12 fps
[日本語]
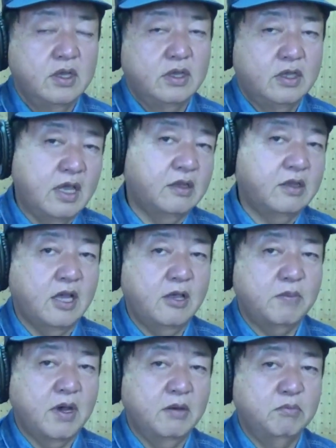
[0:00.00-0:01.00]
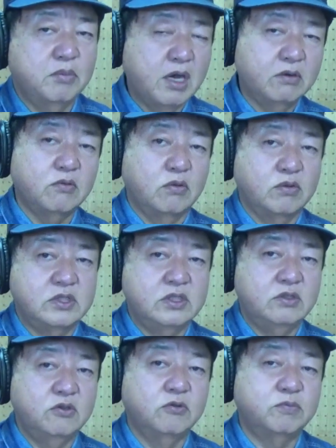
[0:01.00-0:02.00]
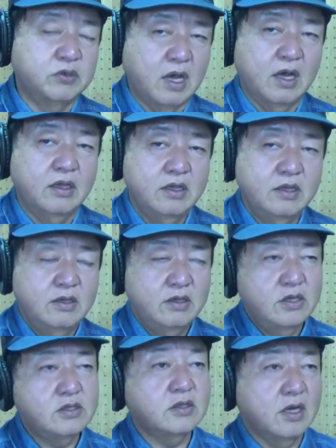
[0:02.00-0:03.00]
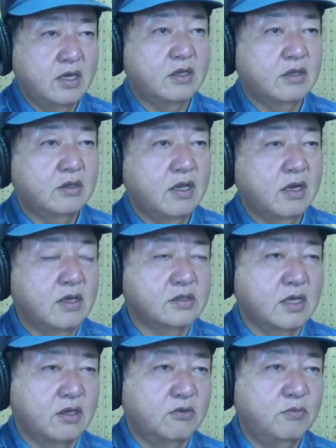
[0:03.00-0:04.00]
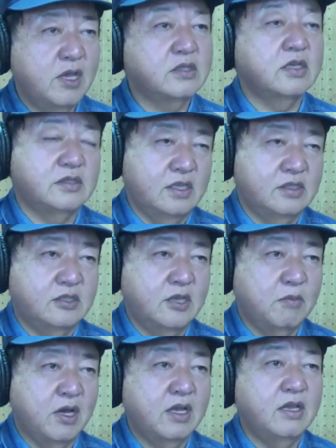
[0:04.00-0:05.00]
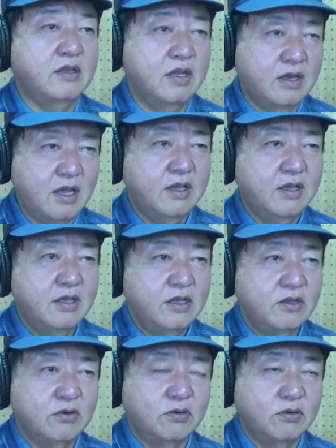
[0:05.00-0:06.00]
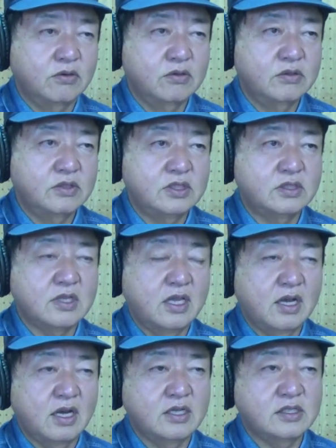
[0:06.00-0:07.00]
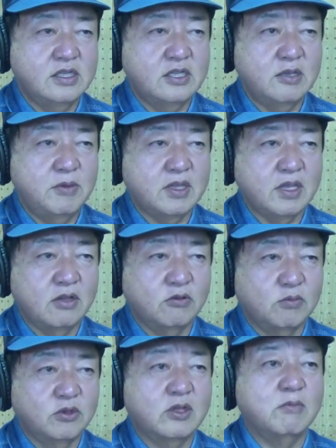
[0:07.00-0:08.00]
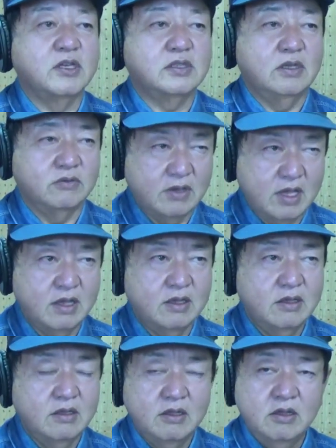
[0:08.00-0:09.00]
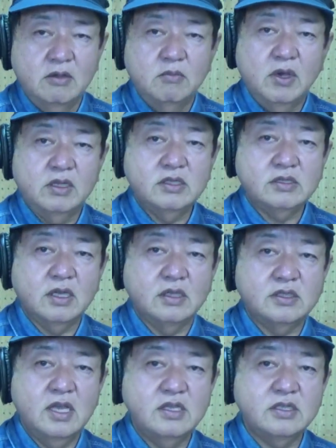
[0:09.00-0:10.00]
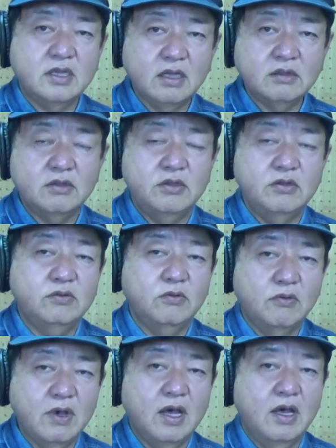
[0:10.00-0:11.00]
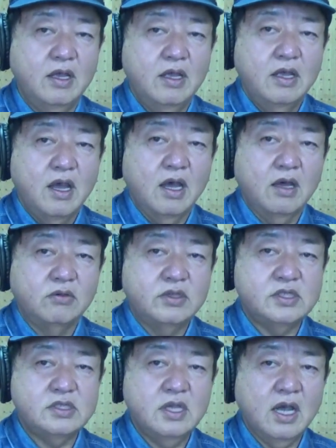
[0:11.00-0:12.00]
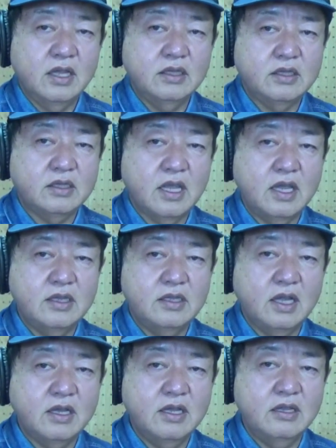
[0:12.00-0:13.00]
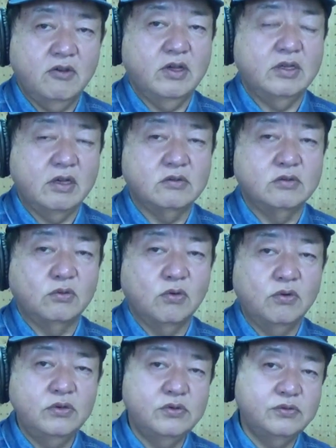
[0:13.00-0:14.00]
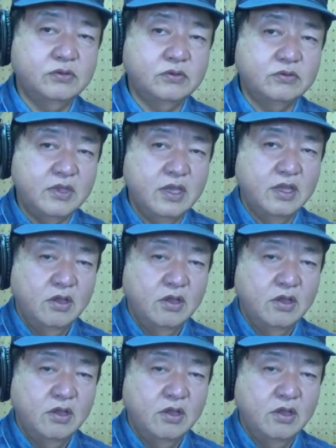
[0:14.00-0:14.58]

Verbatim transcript: 現代版バンコク診療プラン。いつかね、高さんの宮崎先生招いてね、はい、いろいろ実際に話聞いてみたいと思ってますけどね。はい、まあですから政治家っていうのはあの基地反対だけではなくこういうふうに